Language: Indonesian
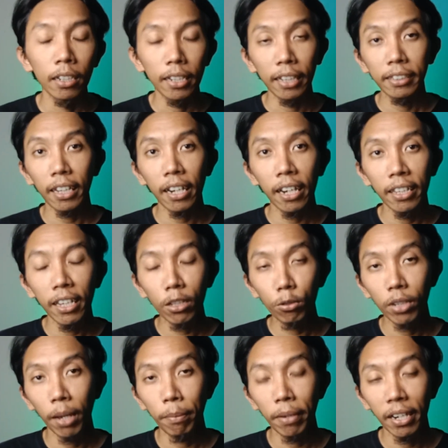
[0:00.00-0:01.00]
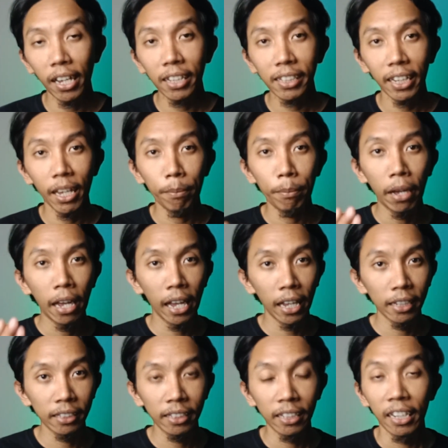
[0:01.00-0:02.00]
Dan caranya sudah pernah saya
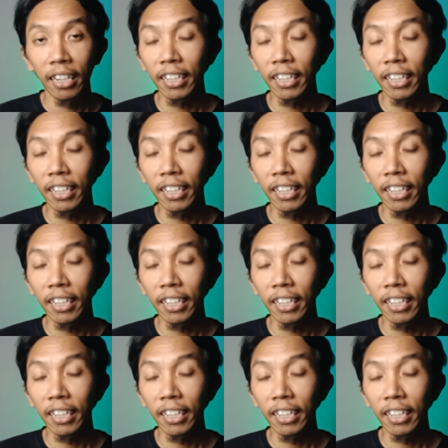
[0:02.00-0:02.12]
bahas.